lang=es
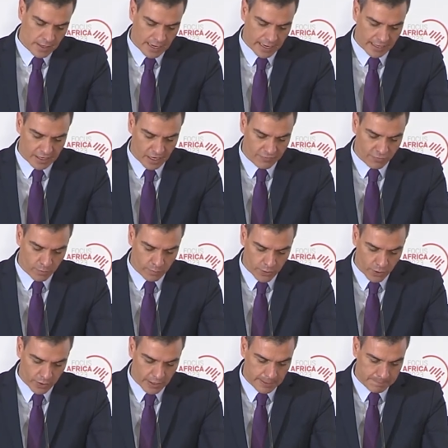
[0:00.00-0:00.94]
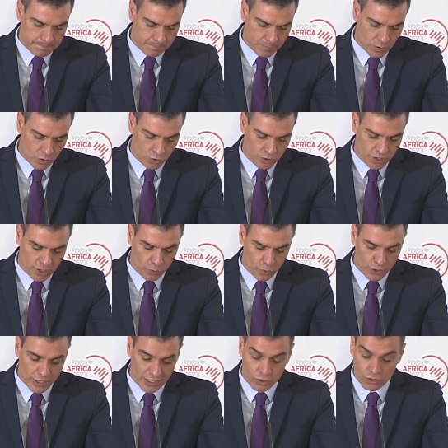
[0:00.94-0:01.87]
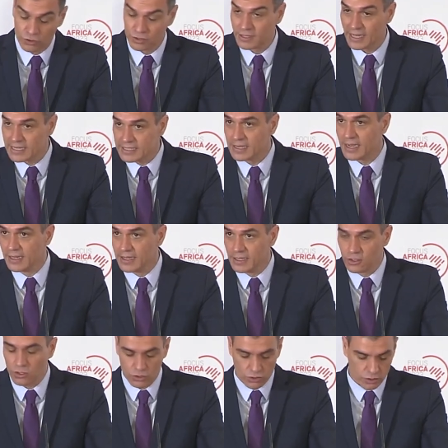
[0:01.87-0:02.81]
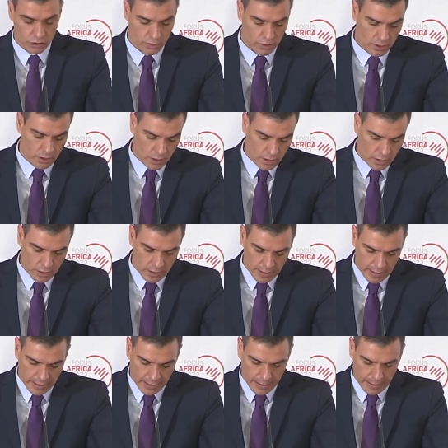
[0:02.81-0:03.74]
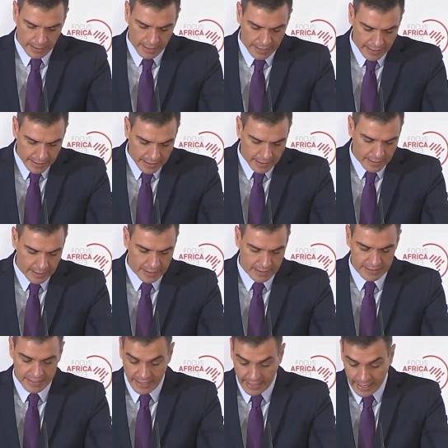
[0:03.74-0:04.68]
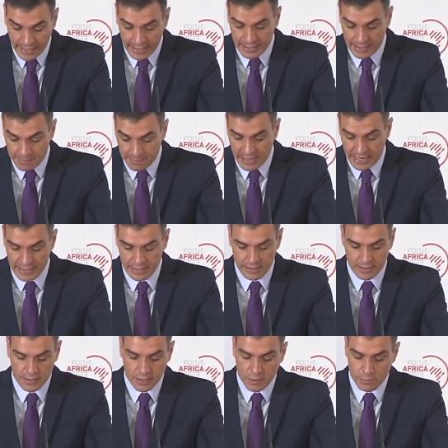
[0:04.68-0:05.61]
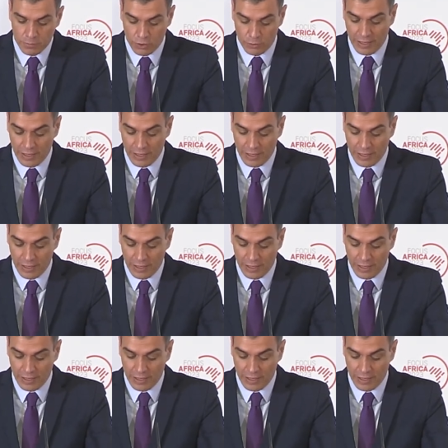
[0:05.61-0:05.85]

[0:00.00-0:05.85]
al que el PRODE contribuye con tres créditos eh, en Níger, en Senegal y en Mali por